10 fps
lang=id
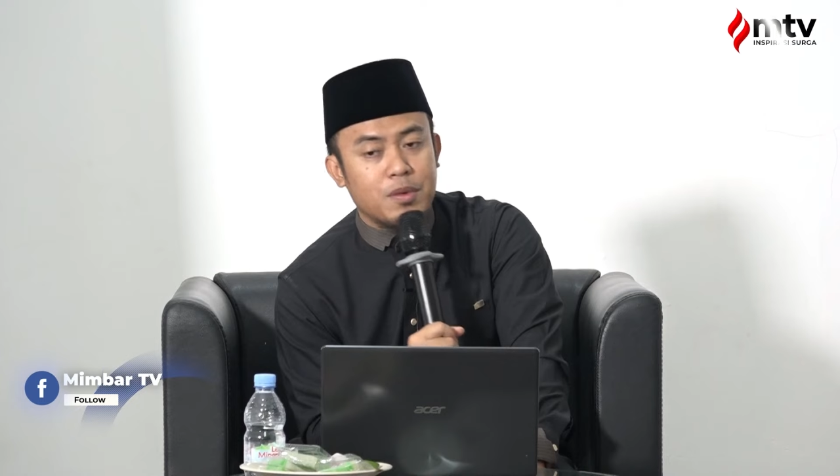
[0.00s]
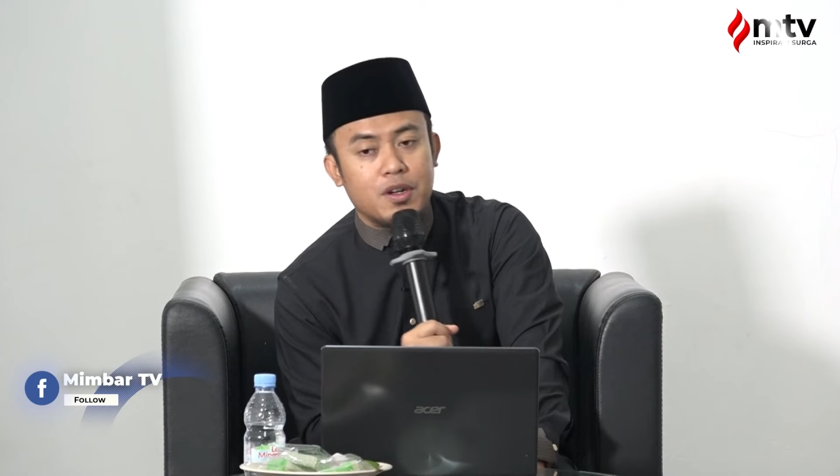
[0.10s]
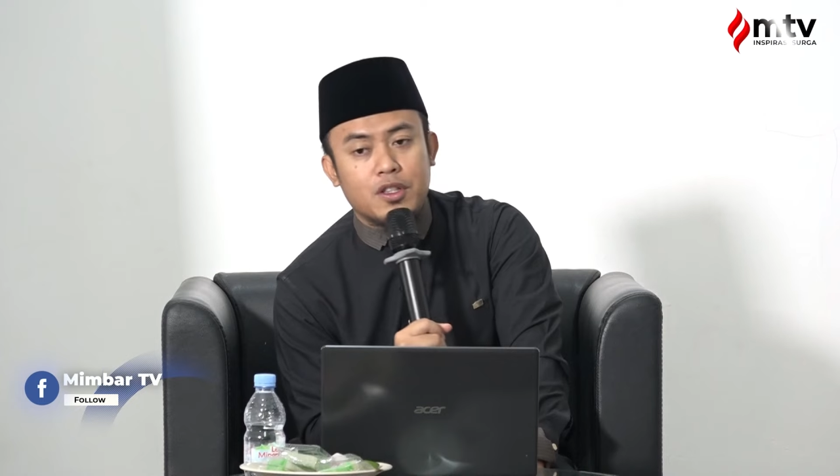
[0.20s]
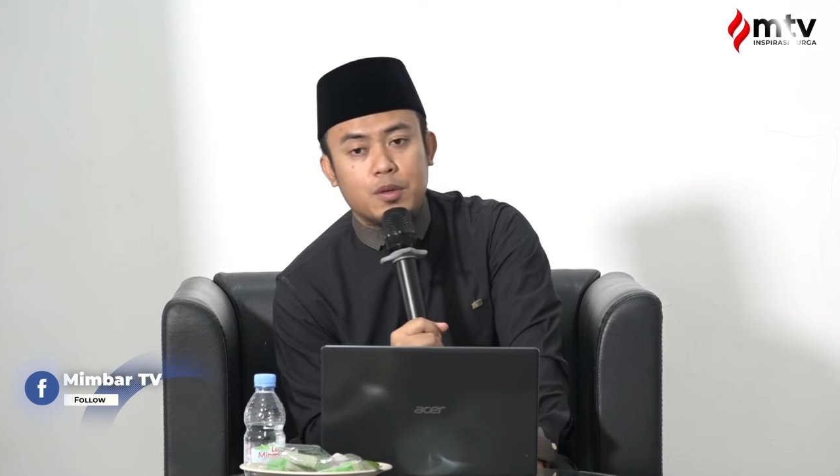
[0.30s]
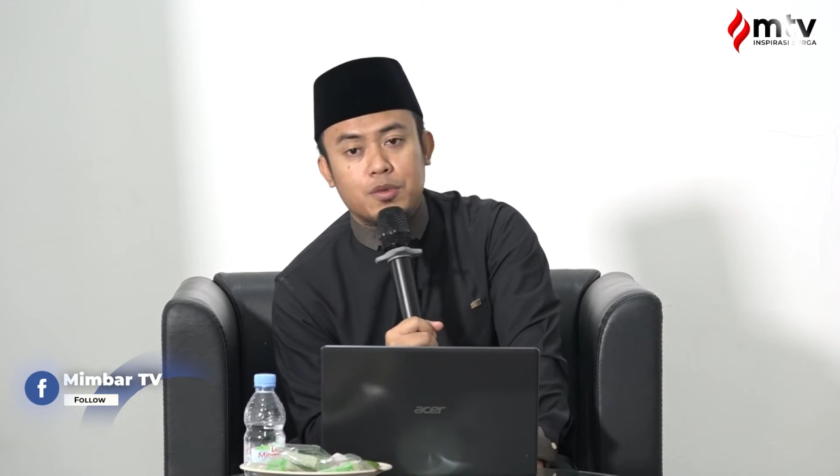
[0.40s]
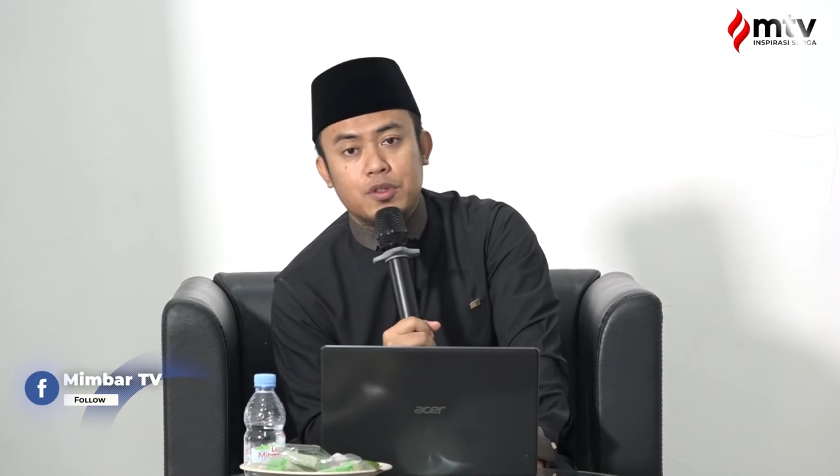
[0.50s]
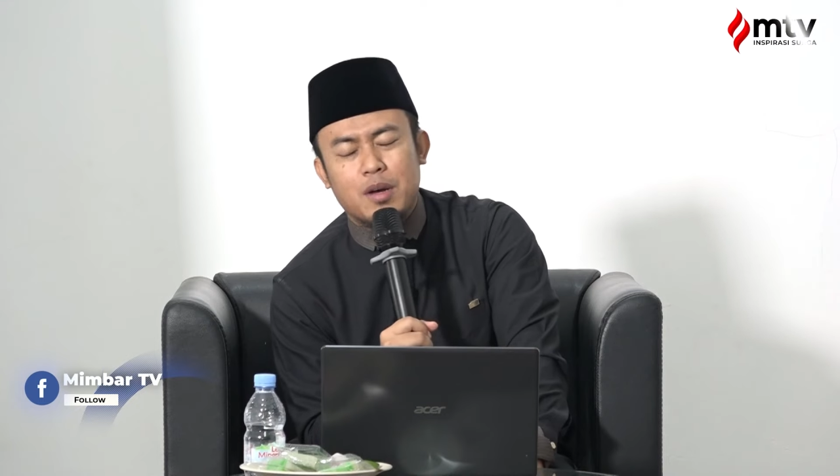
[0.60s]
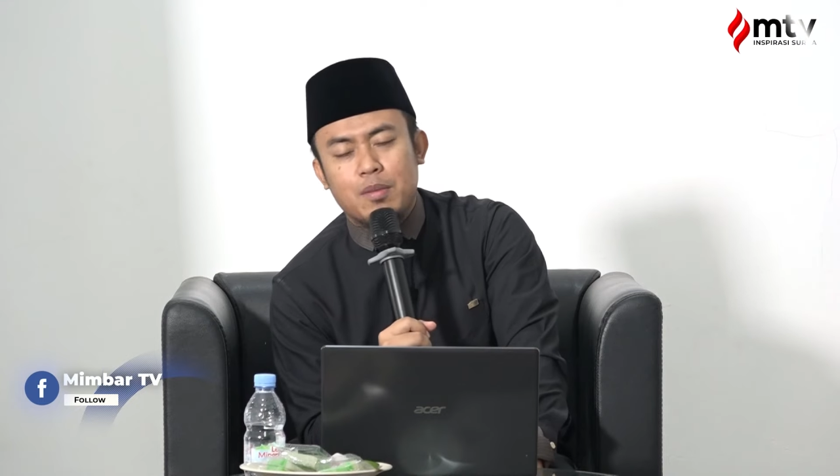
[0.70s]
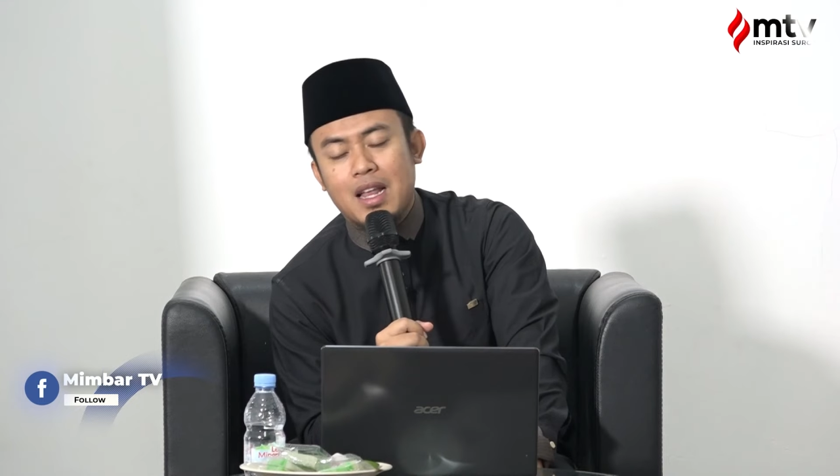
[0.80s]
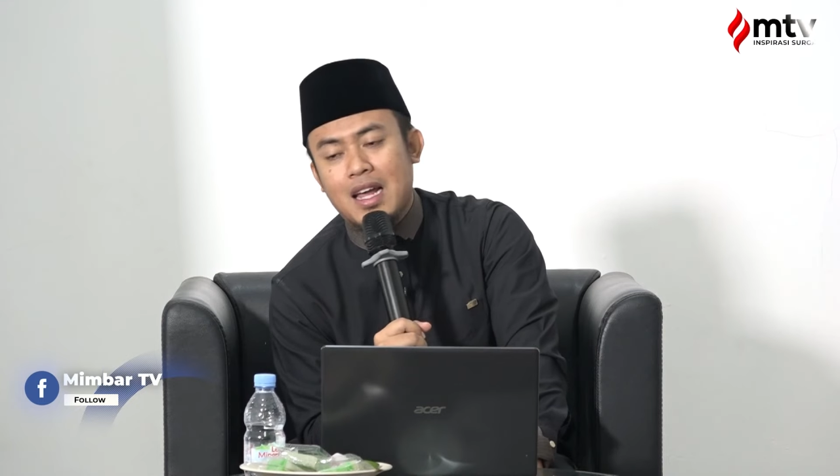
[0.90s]
bin Khattab sudah
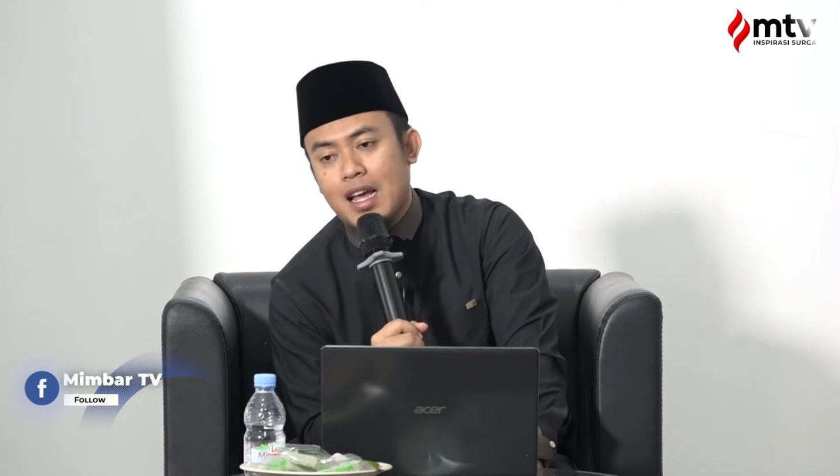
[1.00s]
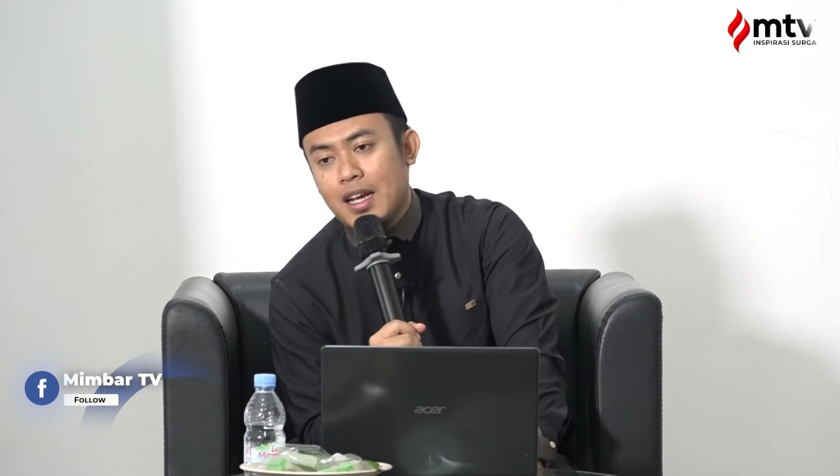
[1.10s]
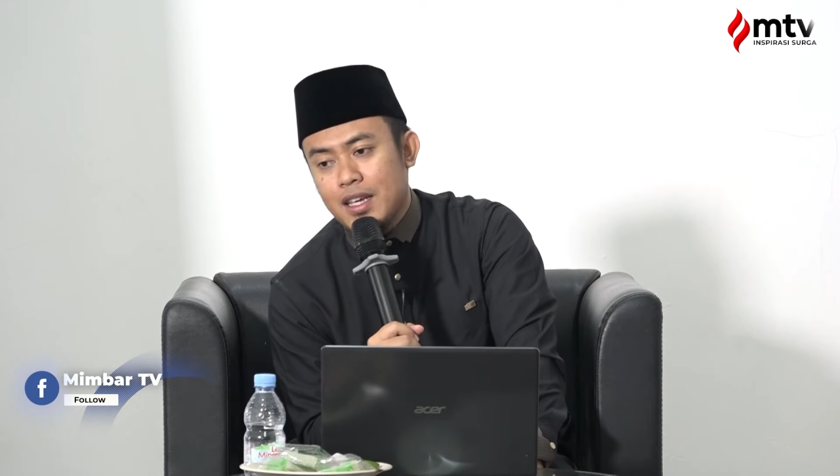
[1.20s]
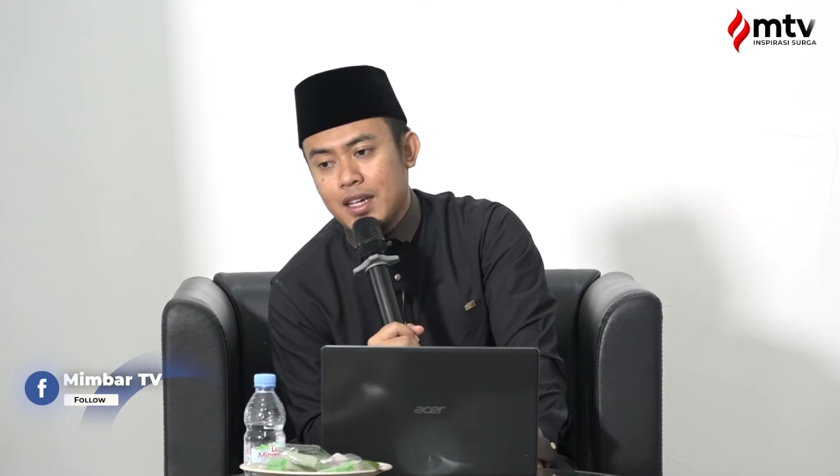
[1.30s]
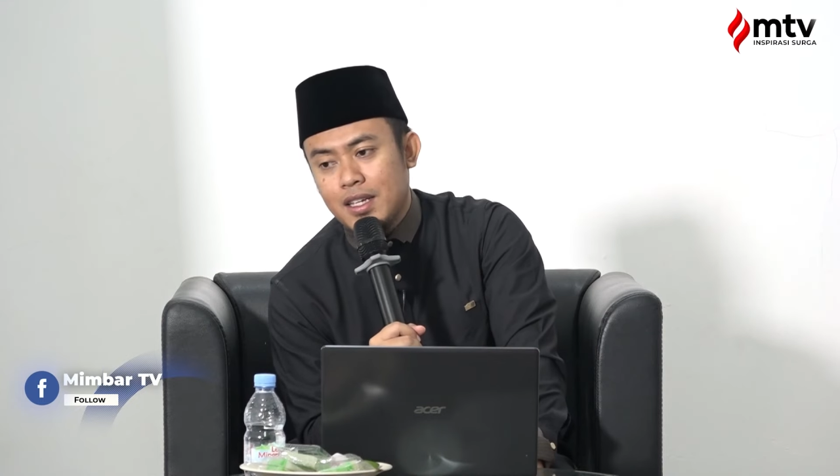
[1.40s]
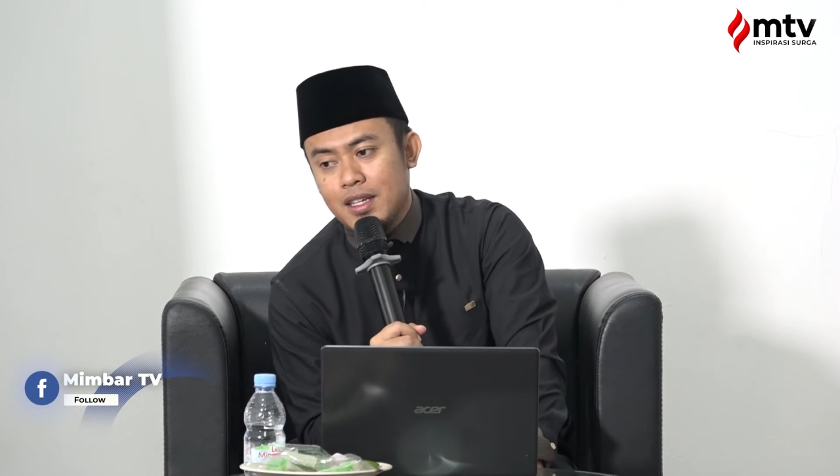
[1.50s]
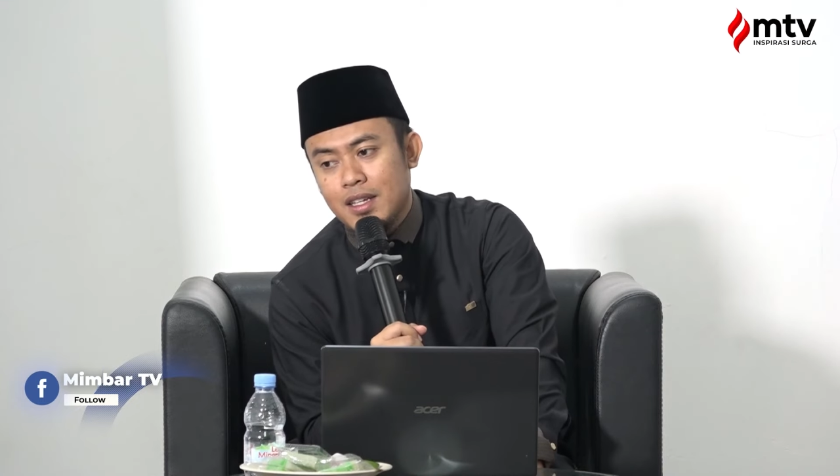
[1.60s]
melarangnya